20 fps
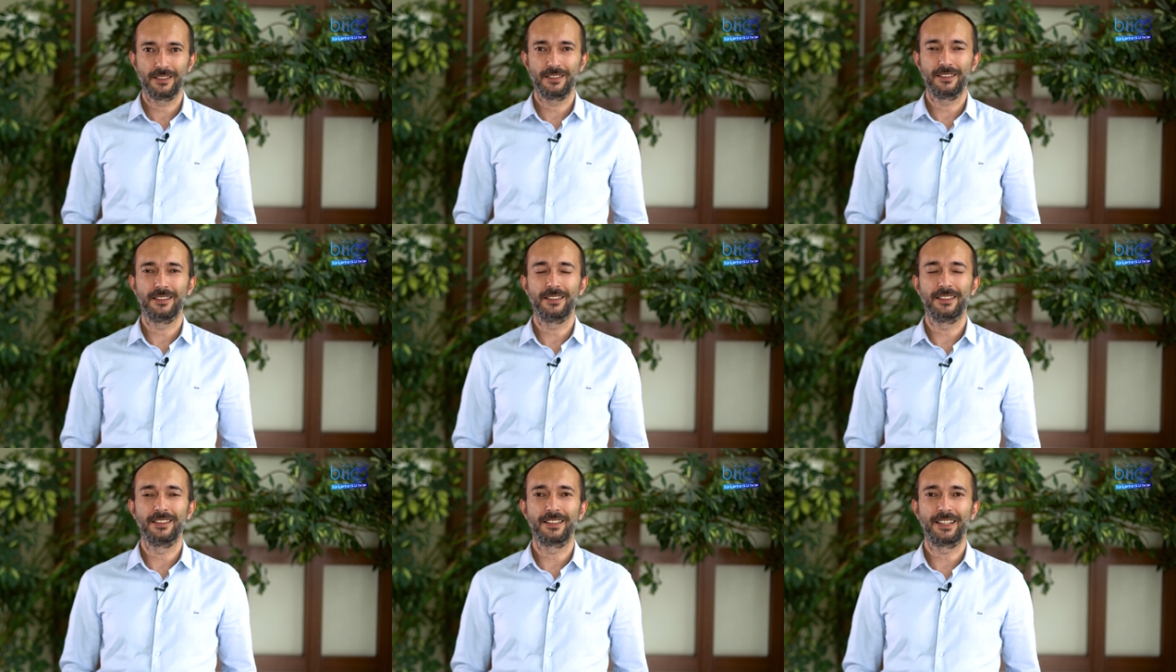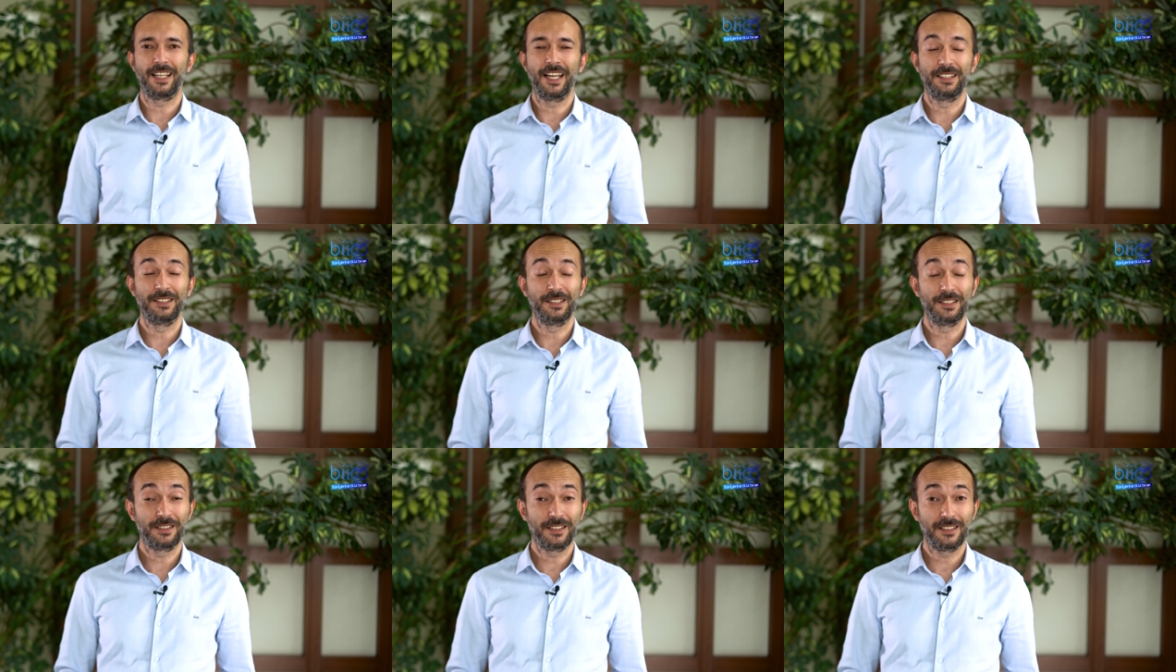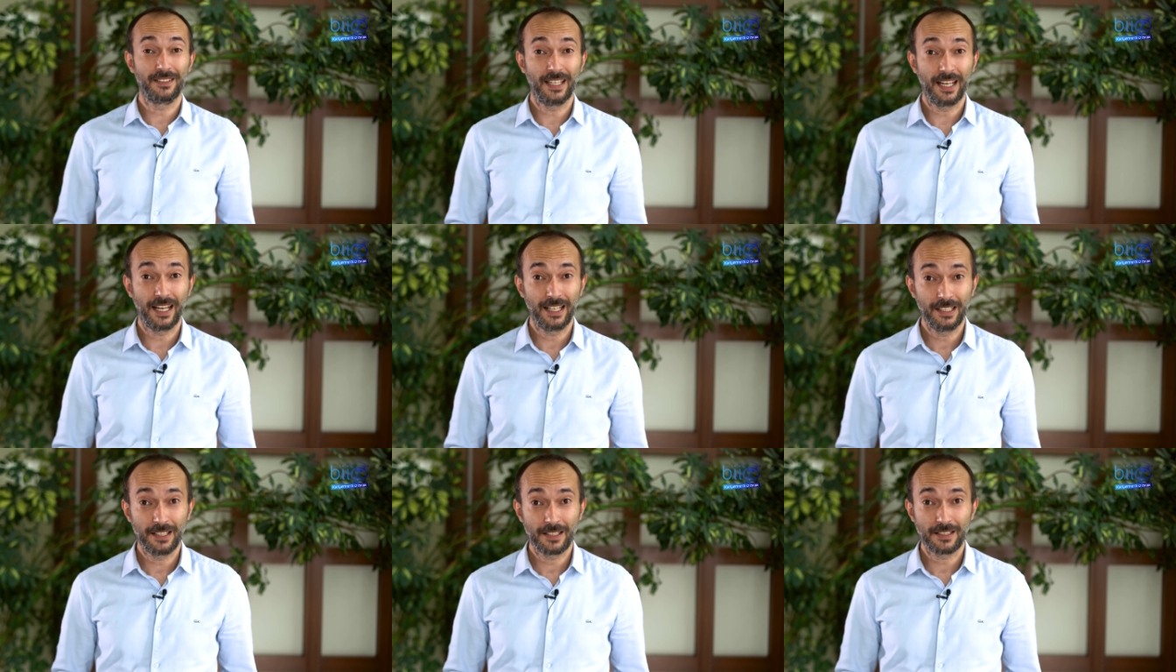e, kendinizi
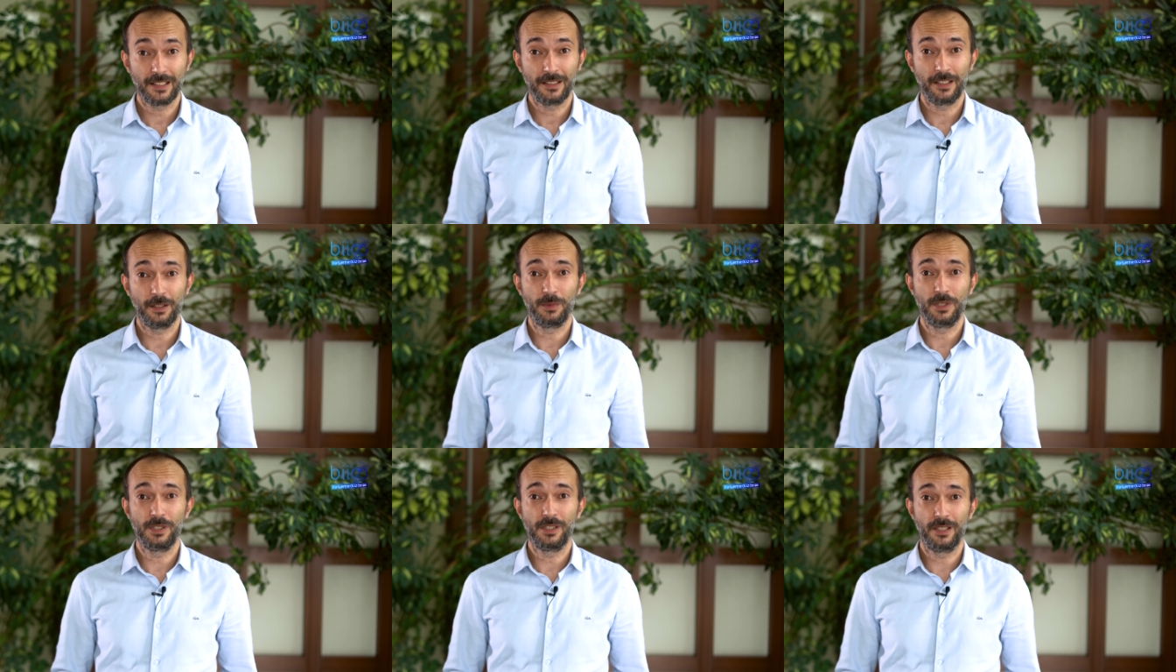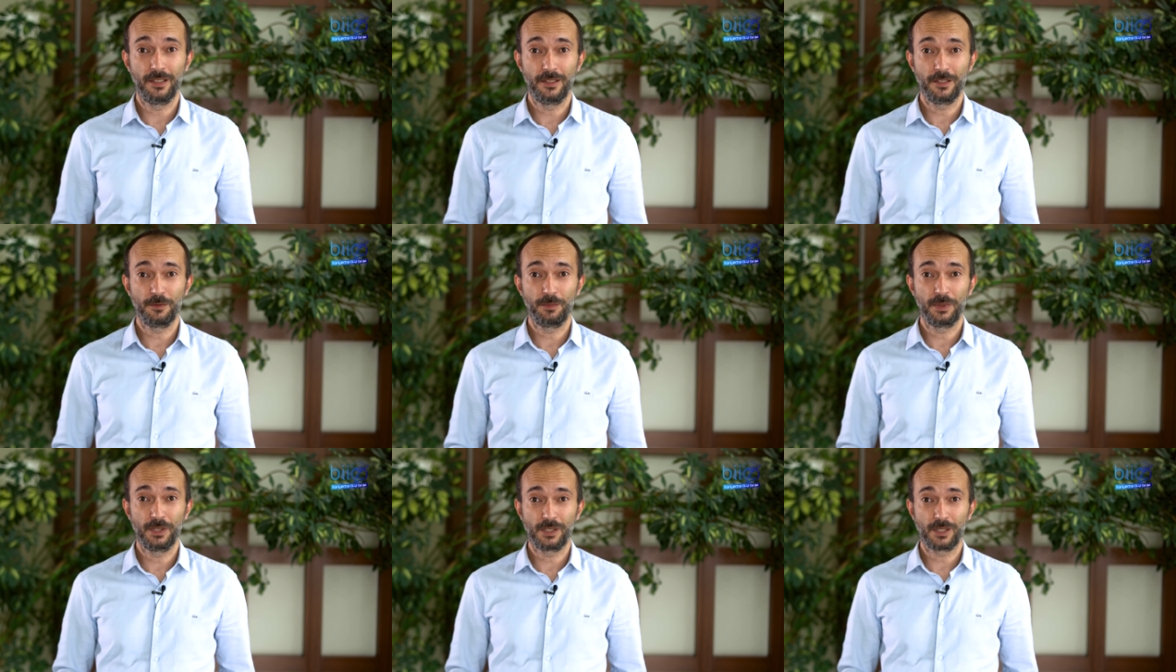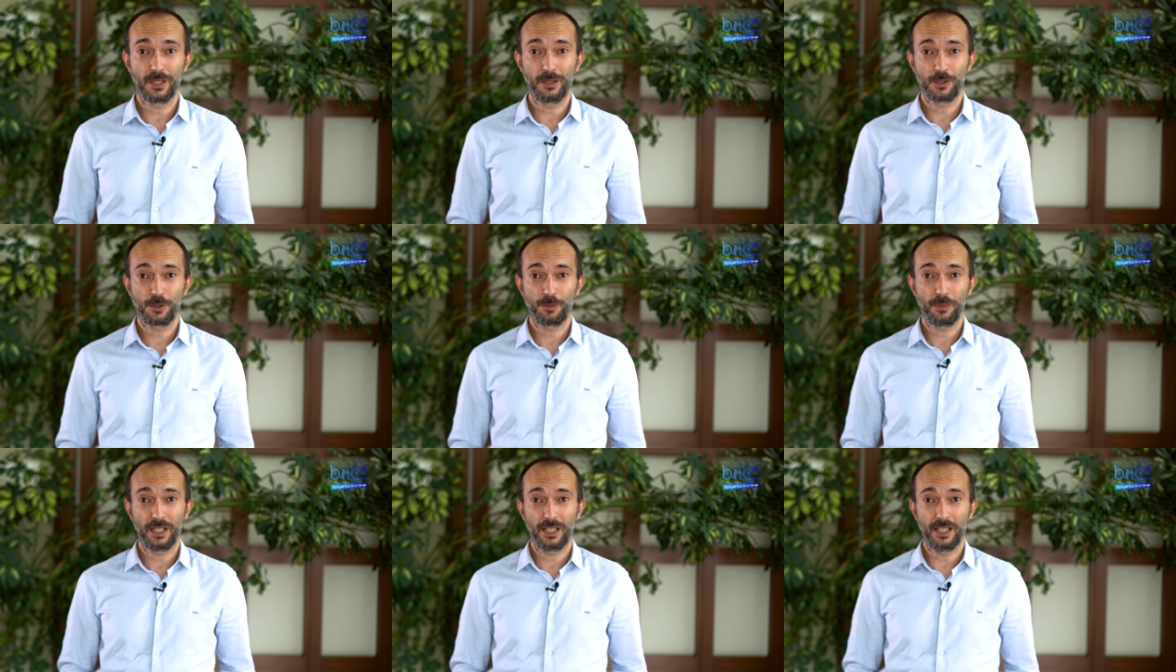değerli hissedebileceğiniz bir
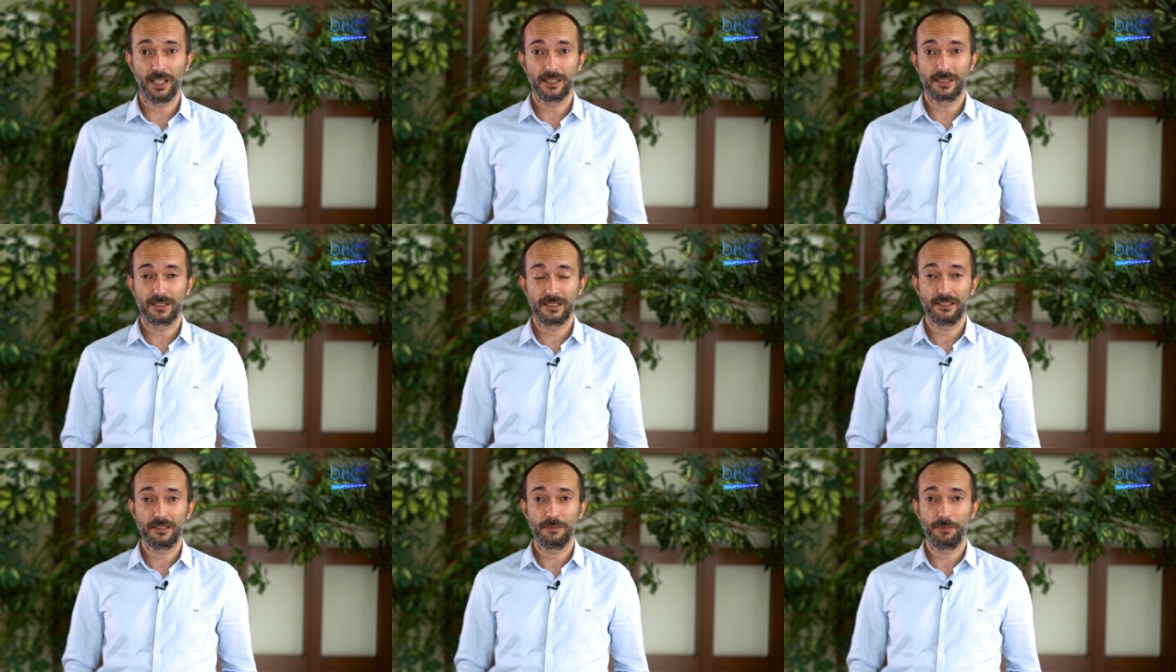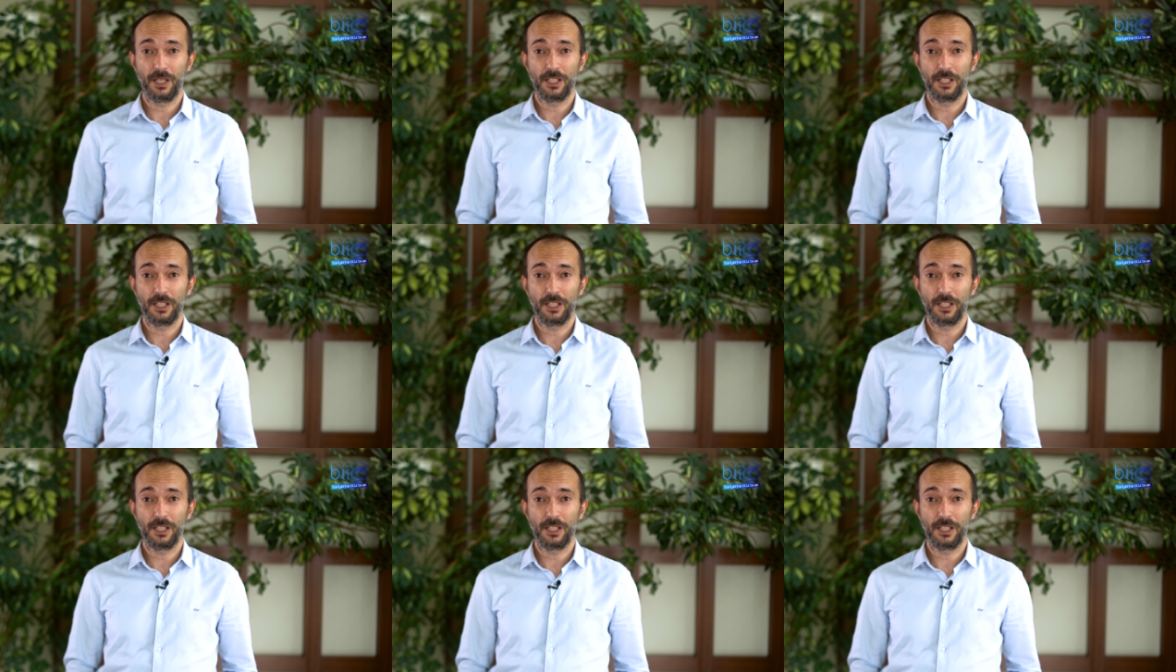çalışma hayatı